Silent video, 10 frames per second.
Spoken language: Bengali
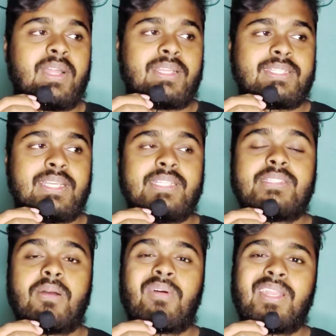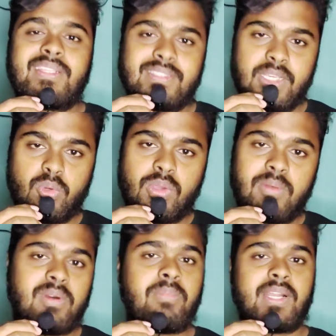মানে সে জওয়ানের
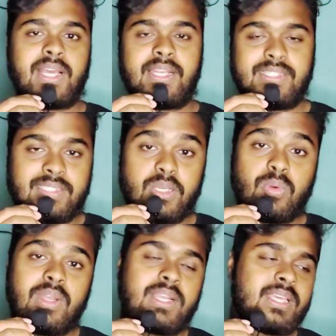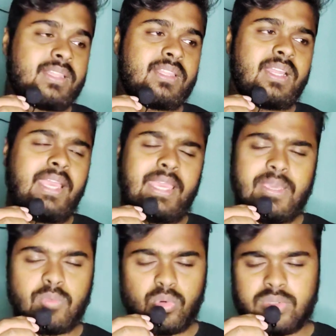সিকুয়েল বা পাঠানের সিকুয়েলের ক্ষেত্রে
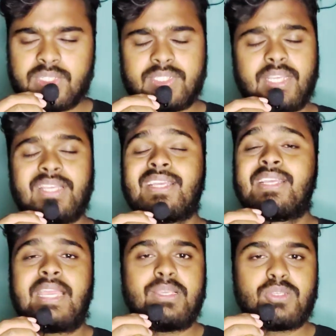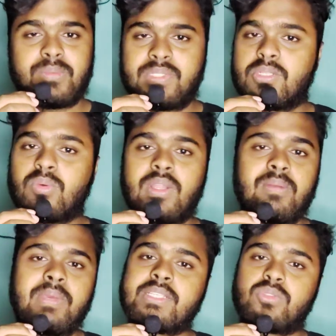এই মুহূর্তে সে এইসব সিকুয়েল
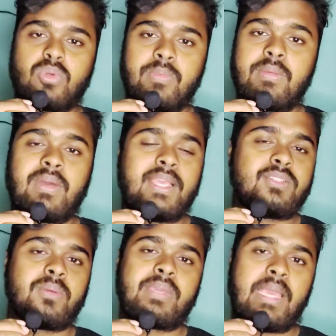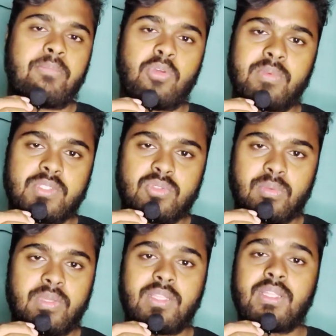বেস ছবি বা এইসব ক্যামিও বেস
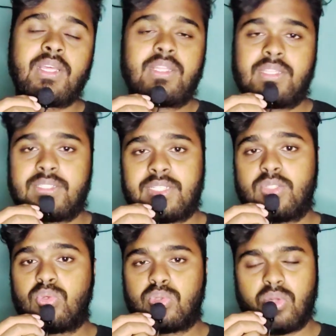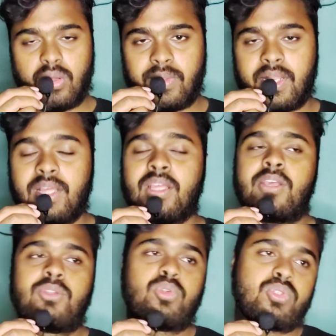ছবিতে সে যুক্ত হবে না
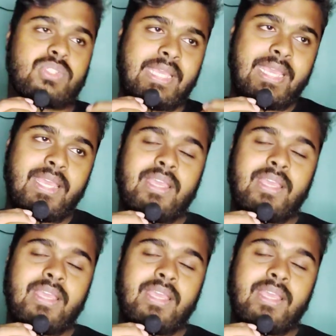তো সে